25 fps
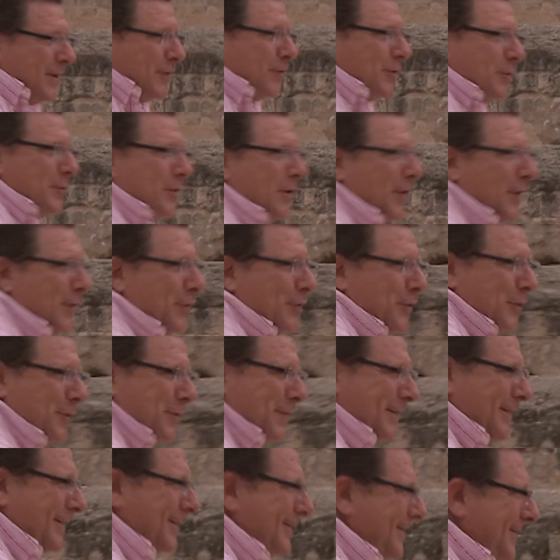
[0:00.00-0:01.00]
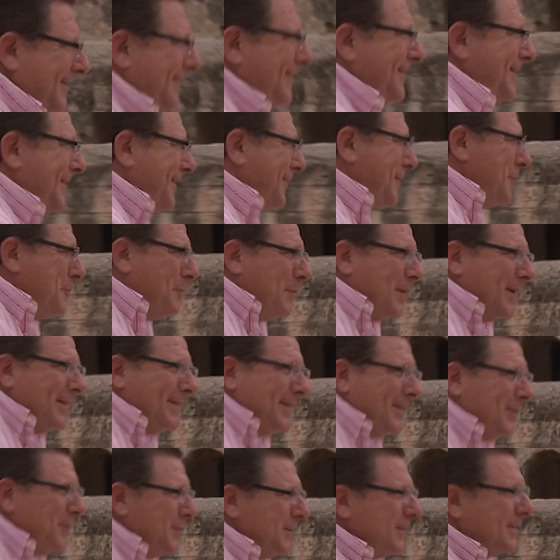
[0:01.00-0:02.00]
Tengo el corazón eh,
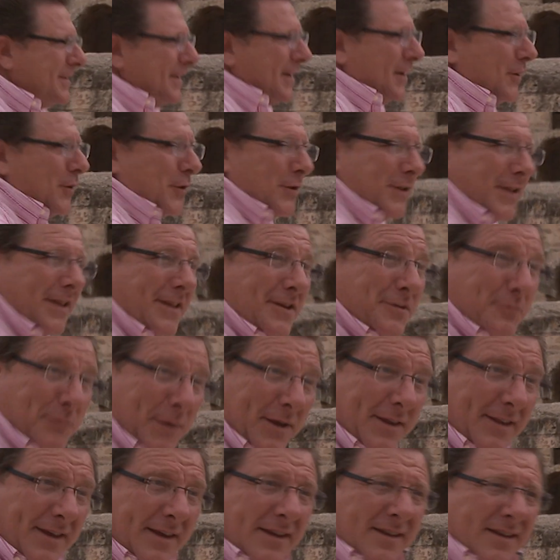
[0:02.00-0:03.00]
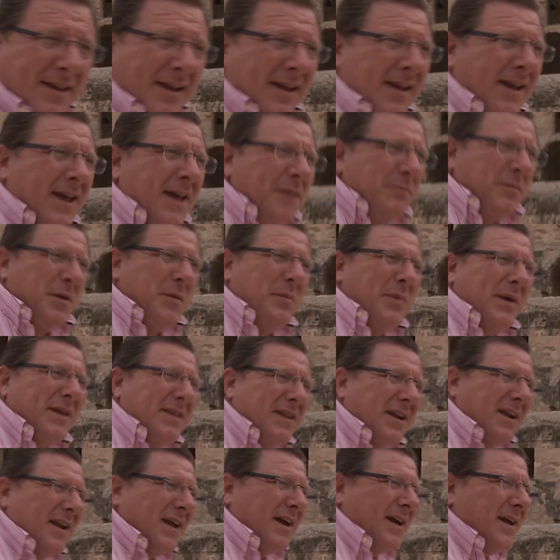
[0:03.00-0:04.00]
compartido entre el norte de España. Mi
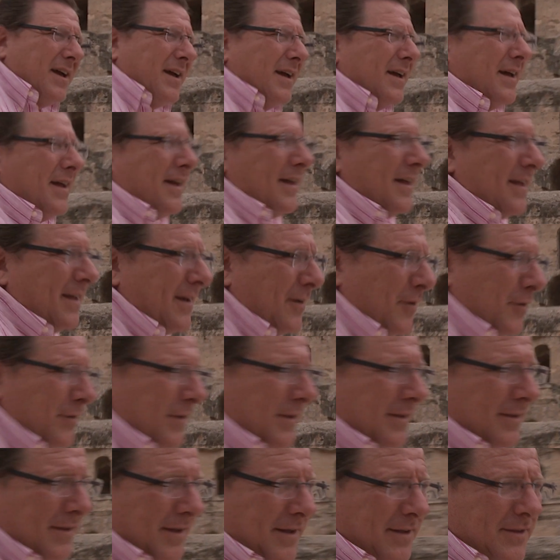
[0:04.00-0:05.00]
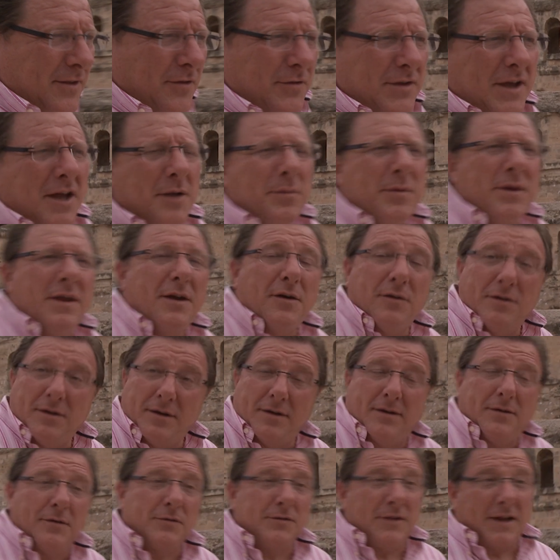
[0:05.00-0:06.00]
padre era de, de Oñarbi,
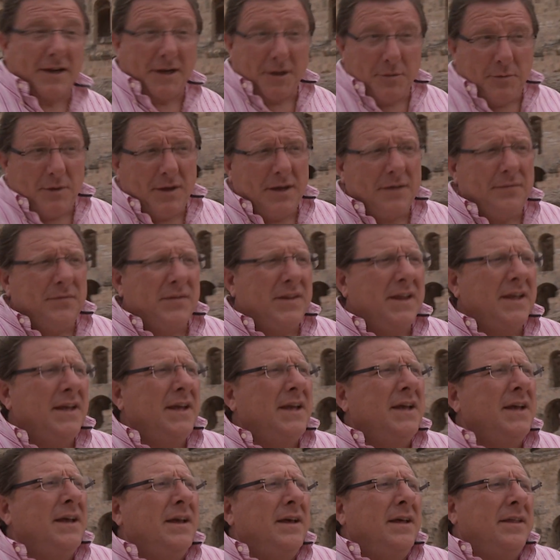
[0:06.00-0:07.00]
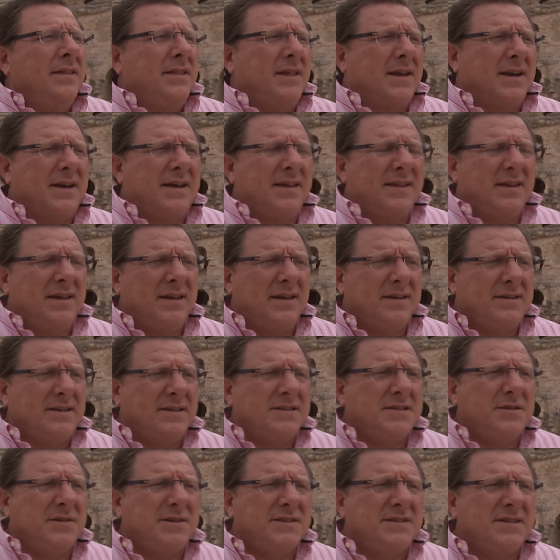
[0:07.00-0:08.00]
Ondarribia, cerca de
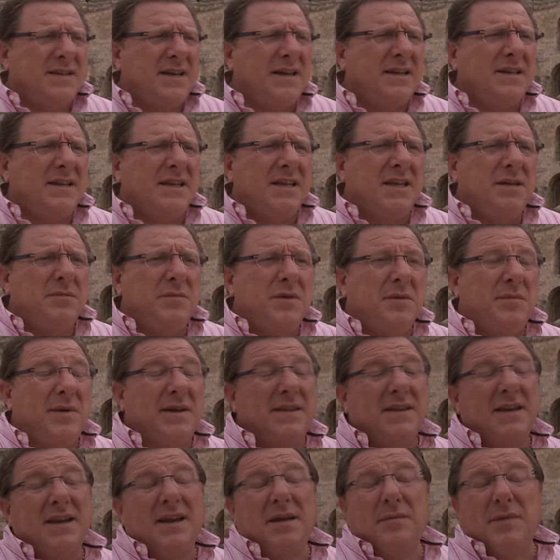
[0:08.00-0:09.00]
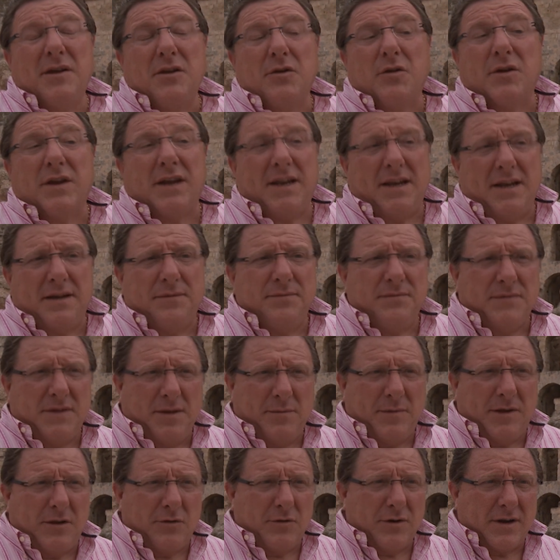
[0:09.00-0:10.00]
San Sebastián y mi madre era mallorquina,
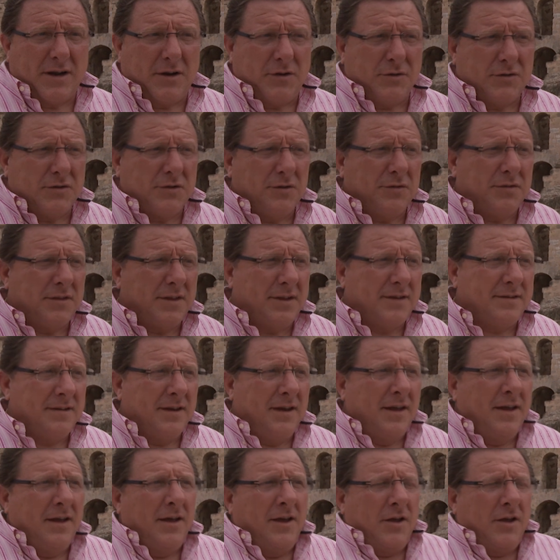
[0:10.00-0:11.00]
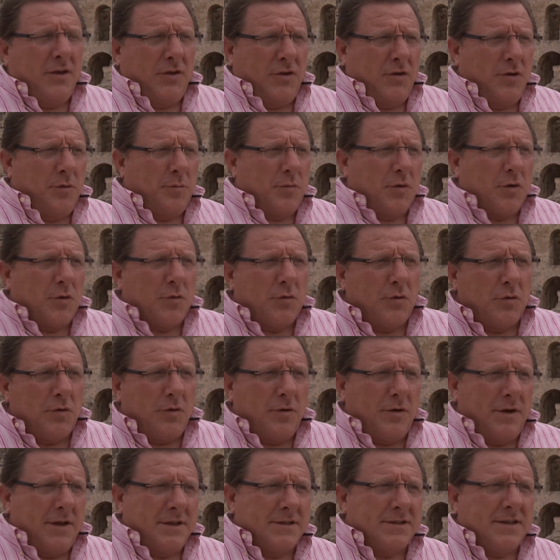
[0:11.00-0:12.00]
de Mallorca. ¿no? Entonces yo
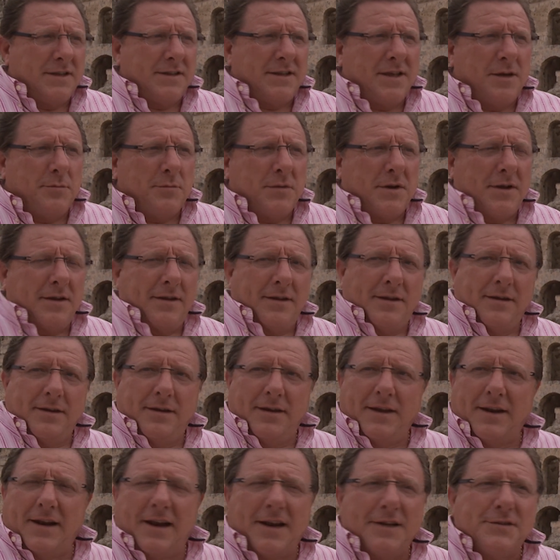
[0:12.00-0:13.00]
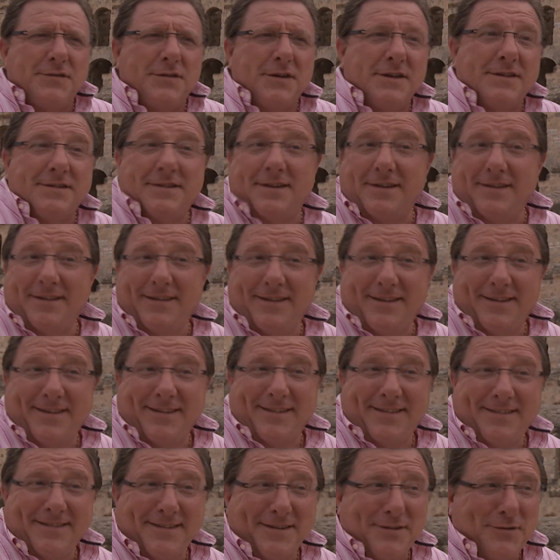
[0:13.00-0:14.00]
procuro en septiembre ir a las fiestas
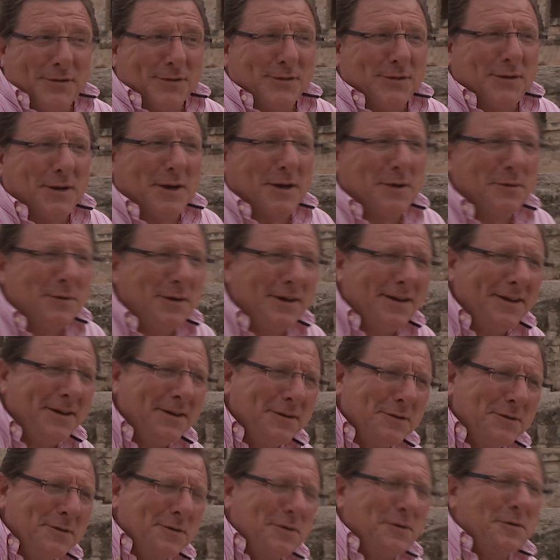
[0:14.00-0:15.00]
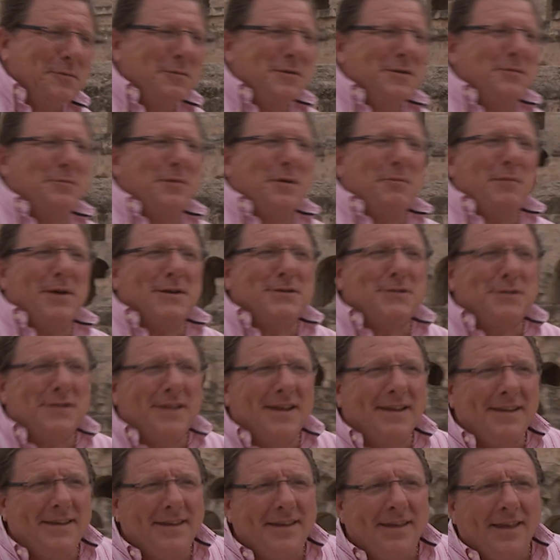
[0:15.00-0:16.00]
de, de Fuenterrabía con, mis primachos
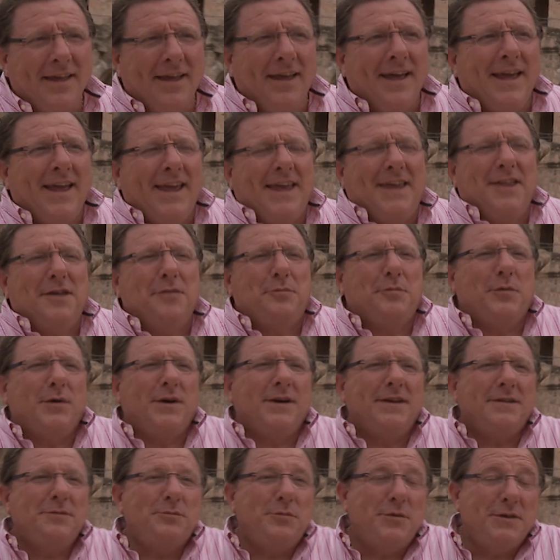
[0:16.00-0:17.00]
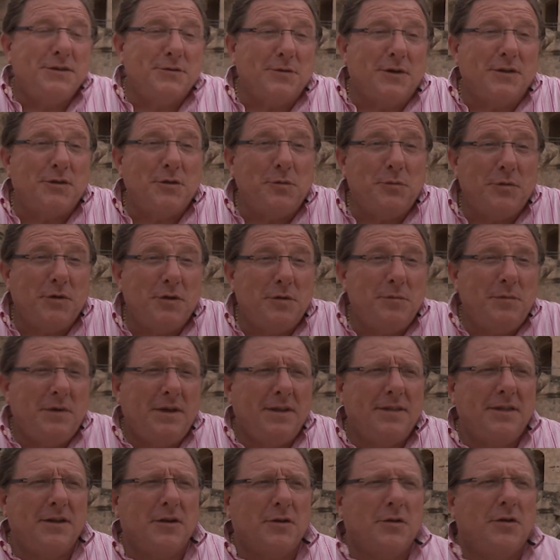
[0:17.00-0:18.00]
de allí y después pues cuando puedo me
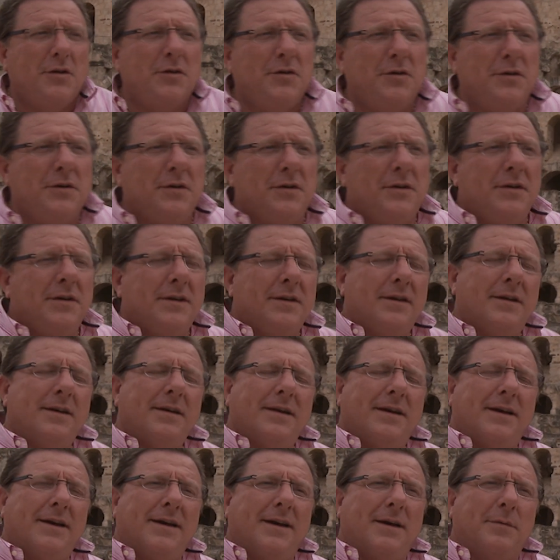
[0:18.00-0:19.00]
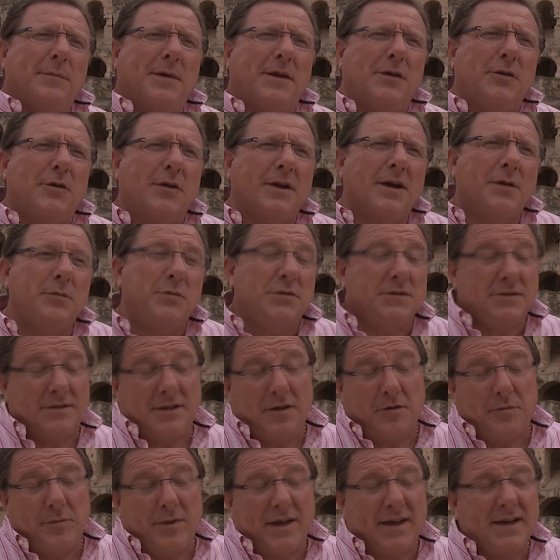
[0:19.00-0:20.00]
acerco a Mallorca, pues
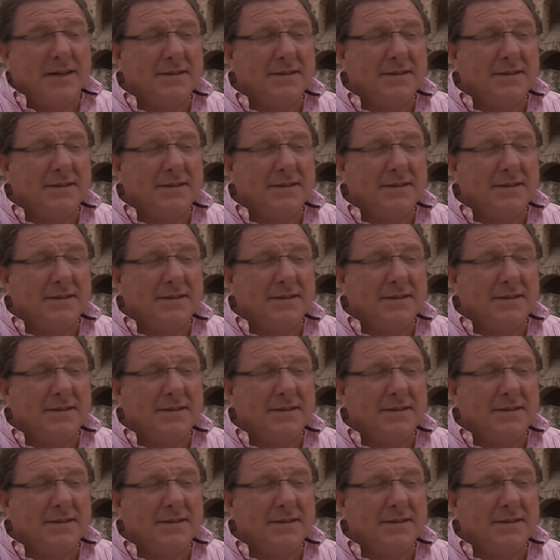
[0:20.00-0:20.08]
tengo mi